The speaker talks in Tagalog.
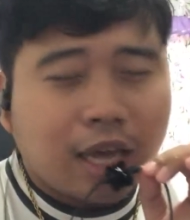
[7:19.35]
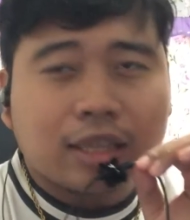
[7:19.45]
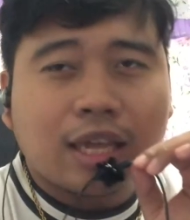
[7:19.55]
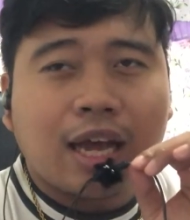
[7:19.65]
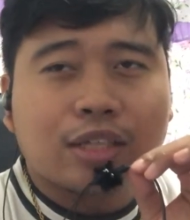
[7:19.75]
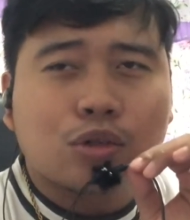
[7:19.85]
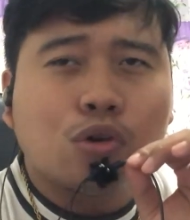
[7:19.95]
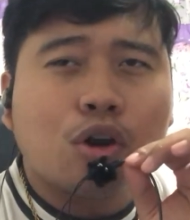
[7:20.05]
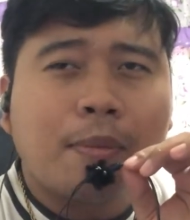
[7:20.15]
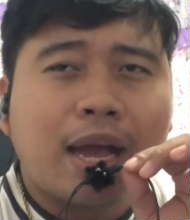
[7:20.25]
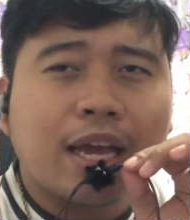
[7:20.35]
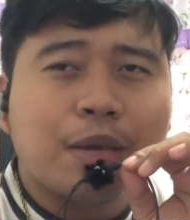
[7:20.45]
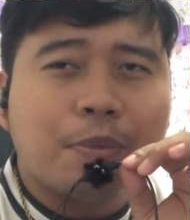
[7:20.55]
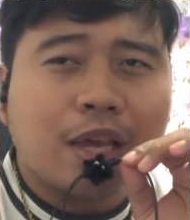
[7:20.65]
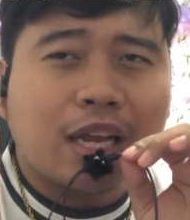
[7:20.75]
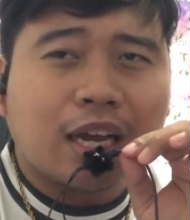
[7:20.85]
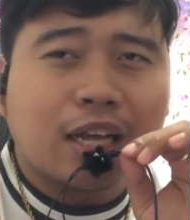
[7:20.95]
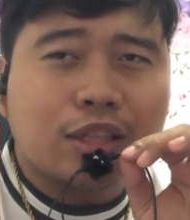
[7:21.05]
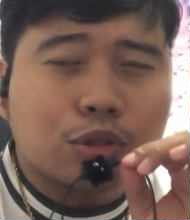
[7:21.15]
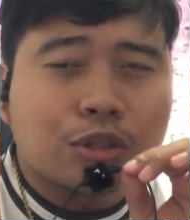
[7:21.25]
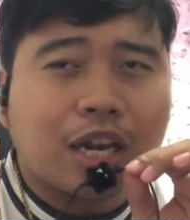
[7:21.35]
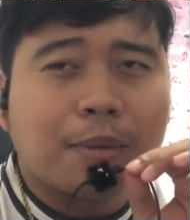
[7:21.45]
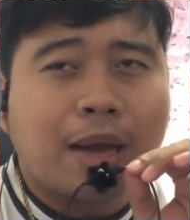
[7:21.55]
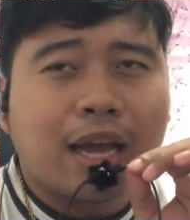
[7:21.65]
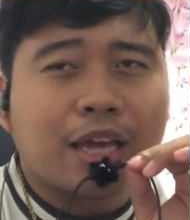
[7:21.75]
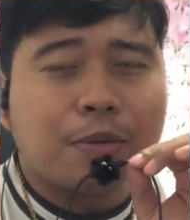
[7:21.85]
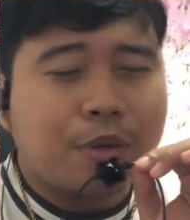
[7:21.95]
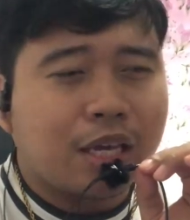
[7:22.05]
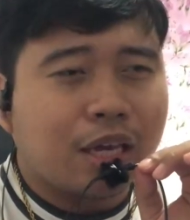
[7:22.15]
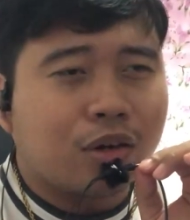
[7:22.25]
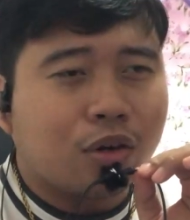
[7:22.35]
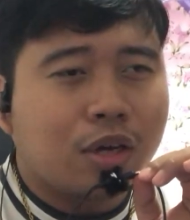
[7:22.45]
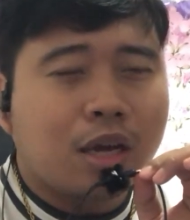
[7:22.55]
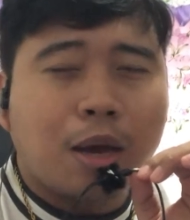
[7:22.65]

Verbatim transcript: At uh, siguro mga kaibigan, hanggang dito na lang mga kaibigan, no?